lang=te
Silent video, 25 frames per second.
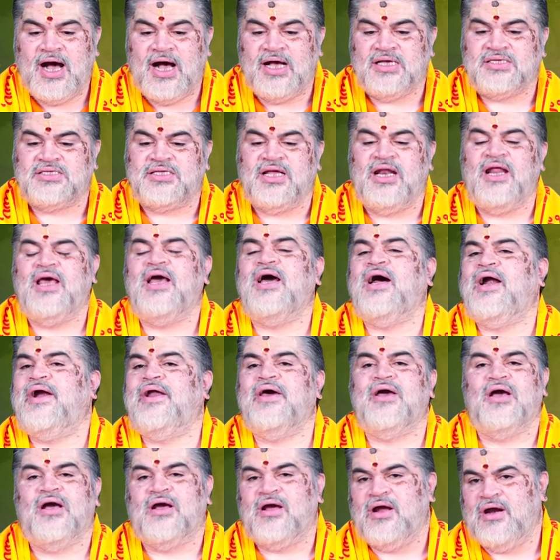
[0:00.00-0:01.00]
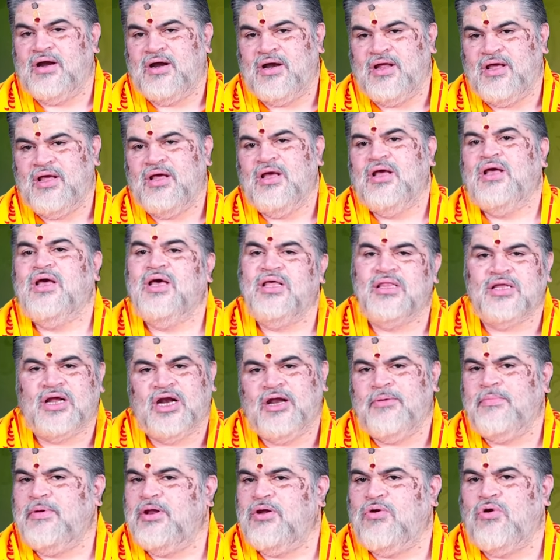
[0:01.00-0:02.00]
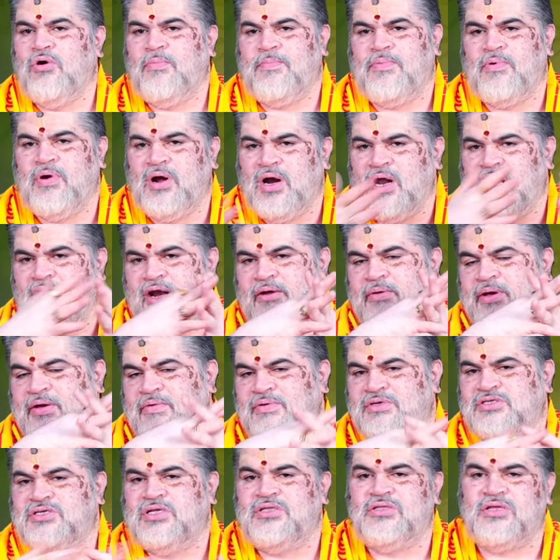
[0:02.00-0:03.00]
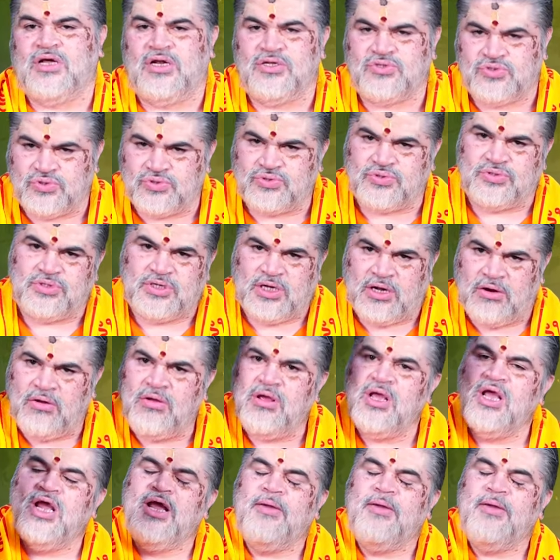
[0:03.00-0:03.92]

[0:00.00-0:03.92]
అసలే అడగకండి ఎందుకంటే మీరు గొప్పవాళ్ళు అరవై వసంతాలు చూసుంటారు